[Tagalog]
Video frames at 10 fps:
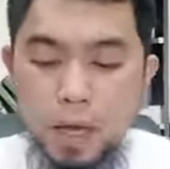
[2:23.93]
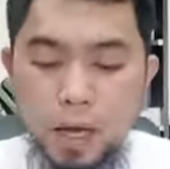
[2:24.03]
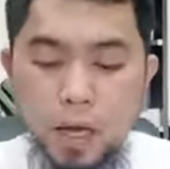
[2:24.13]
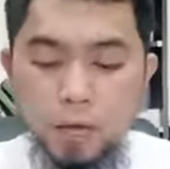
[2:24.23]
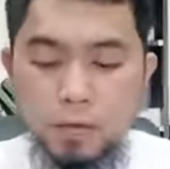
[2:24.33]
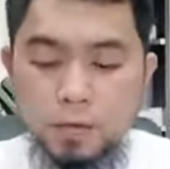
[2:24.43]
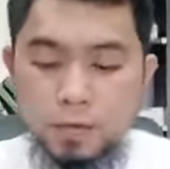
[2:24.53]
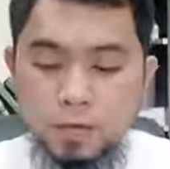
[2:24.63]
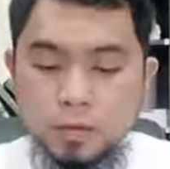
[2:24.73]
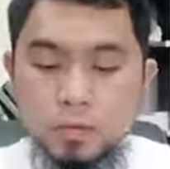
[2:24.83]
At
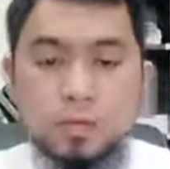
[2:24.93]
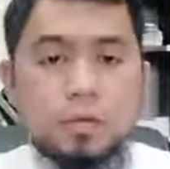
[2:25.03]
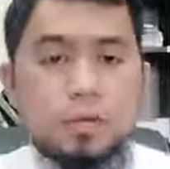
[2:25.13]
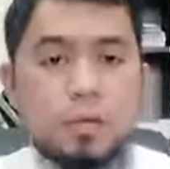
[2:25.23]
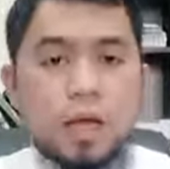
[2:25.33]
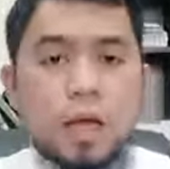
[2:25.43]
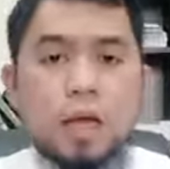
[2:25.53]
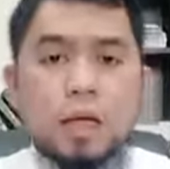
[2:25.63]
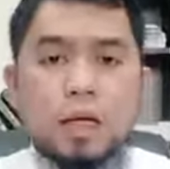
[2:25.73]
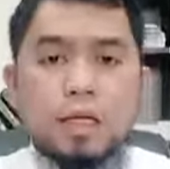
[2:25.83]
ang